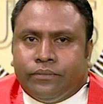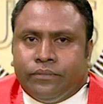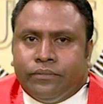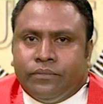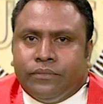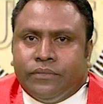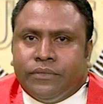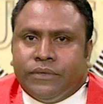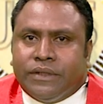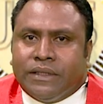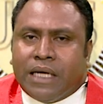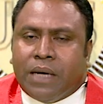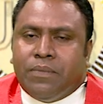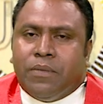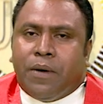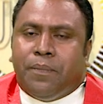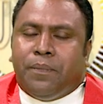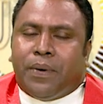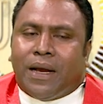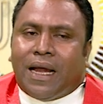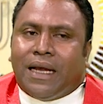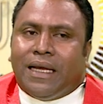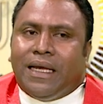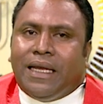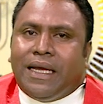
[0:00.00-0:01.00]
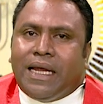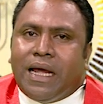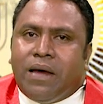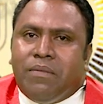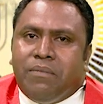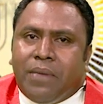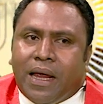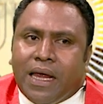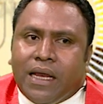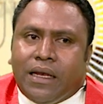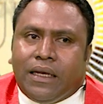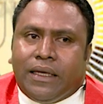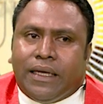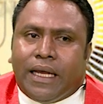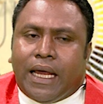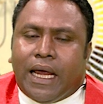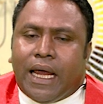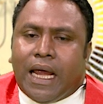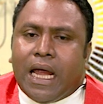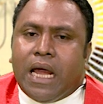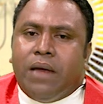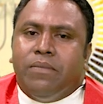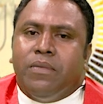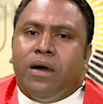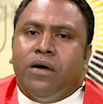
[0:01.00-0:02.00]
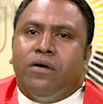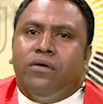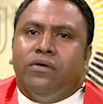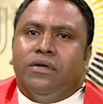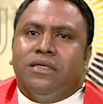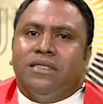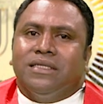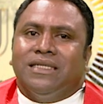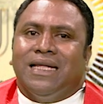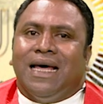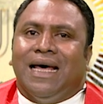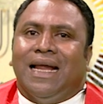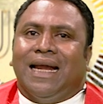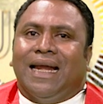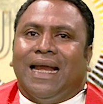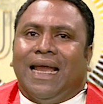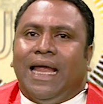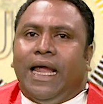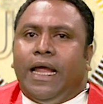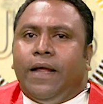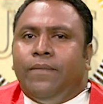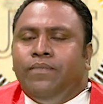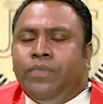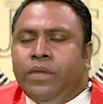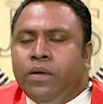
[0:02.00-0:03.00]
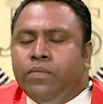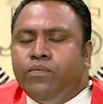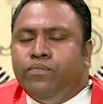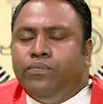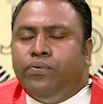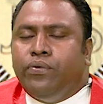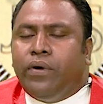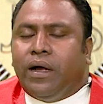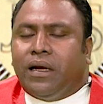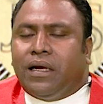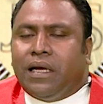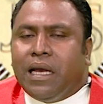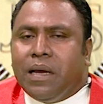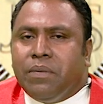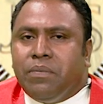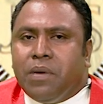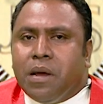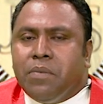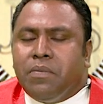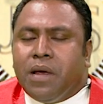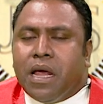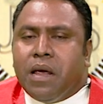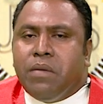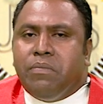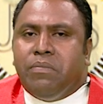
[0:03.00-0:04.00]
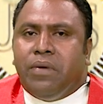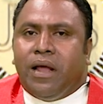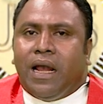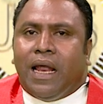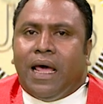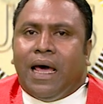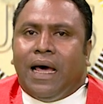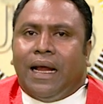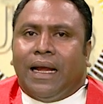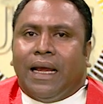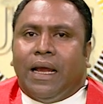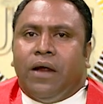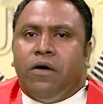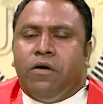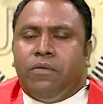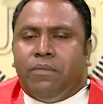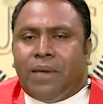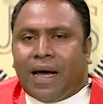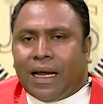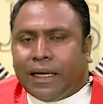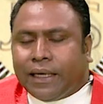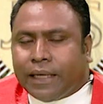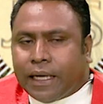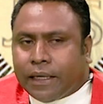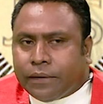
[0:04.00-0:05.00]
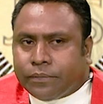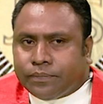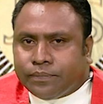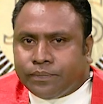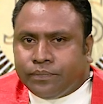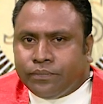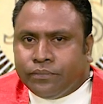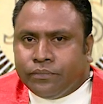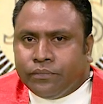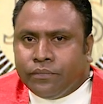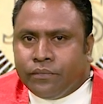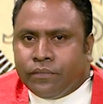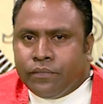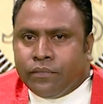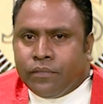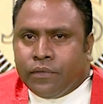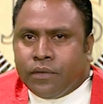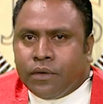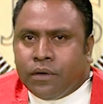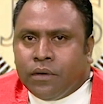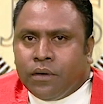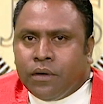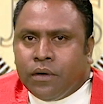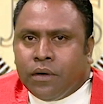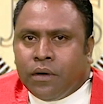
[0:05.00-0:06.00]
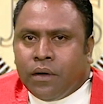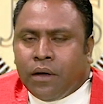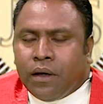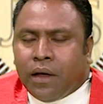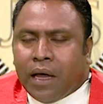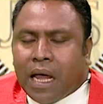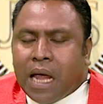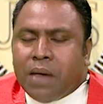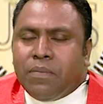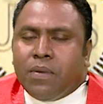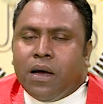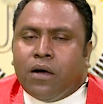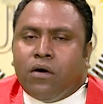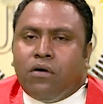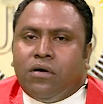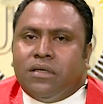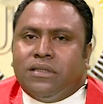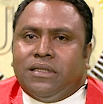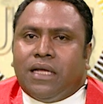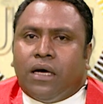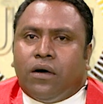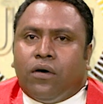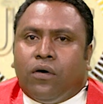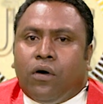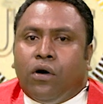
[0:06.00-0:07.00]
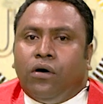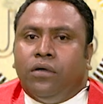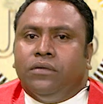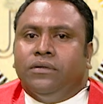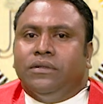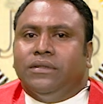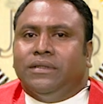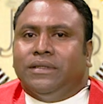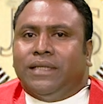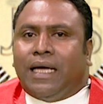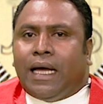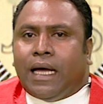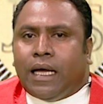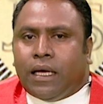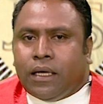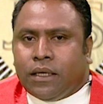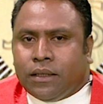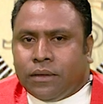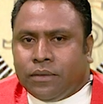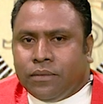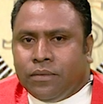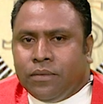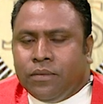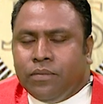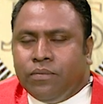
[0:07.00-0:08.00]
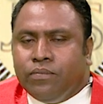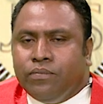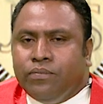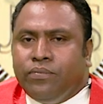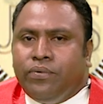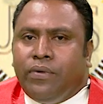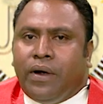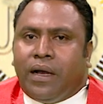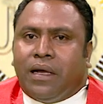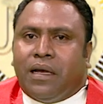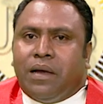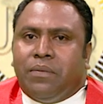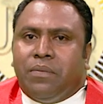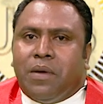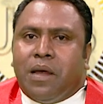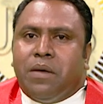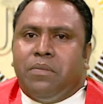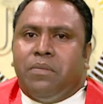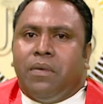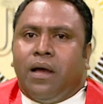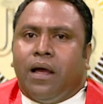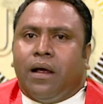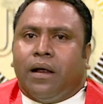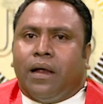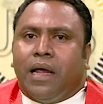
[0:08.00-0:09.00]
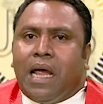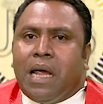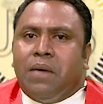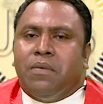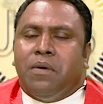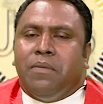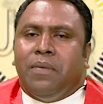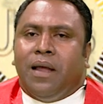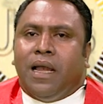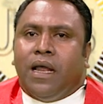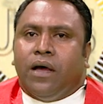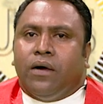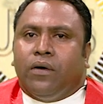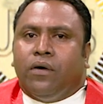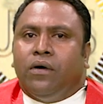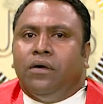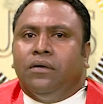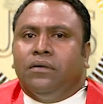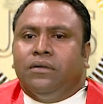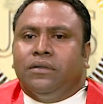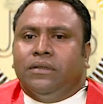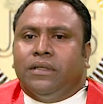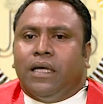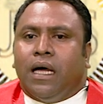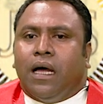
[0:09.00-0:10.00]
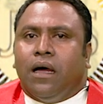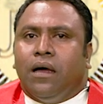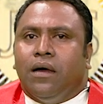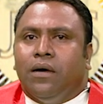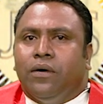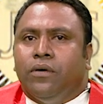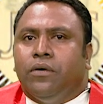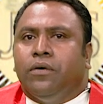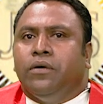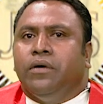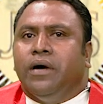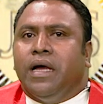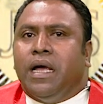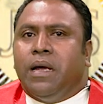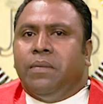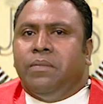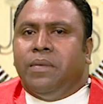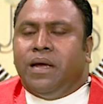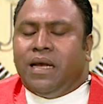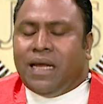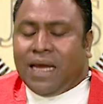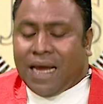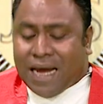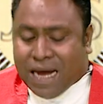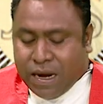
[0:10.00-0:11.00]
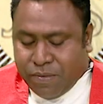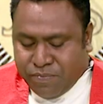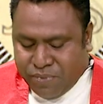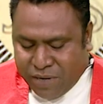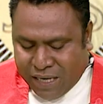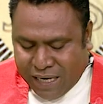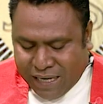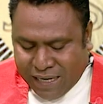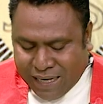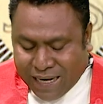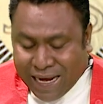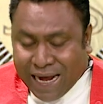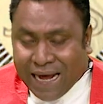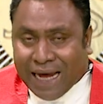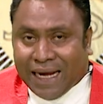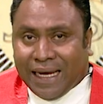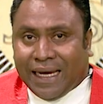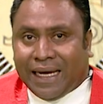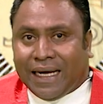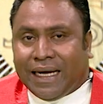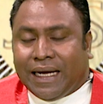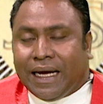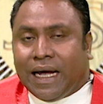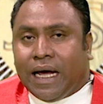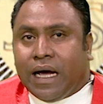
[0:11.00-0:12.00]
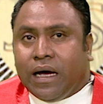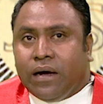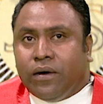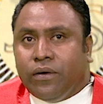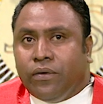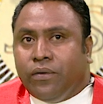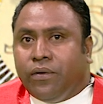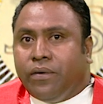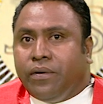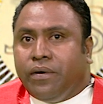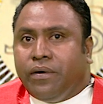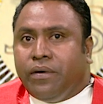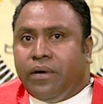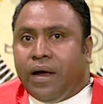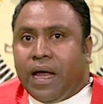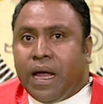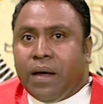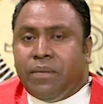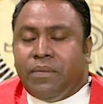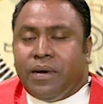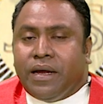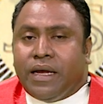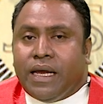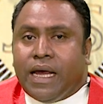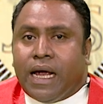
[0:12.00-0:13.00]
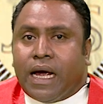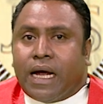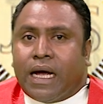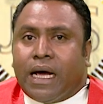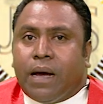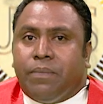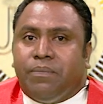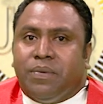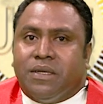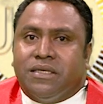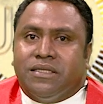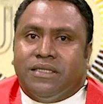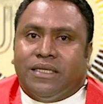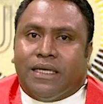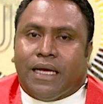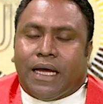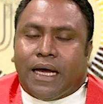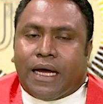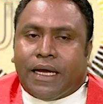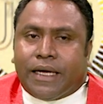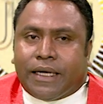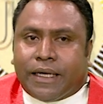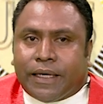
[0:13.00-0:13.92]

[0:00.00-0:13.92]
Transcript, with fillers: tambah praktikamente ema gosta re buat me embele hare homatan. Ema gosta konta buat me ema bele konta ho ema nia abilidade ka ho ema nia kapasidade.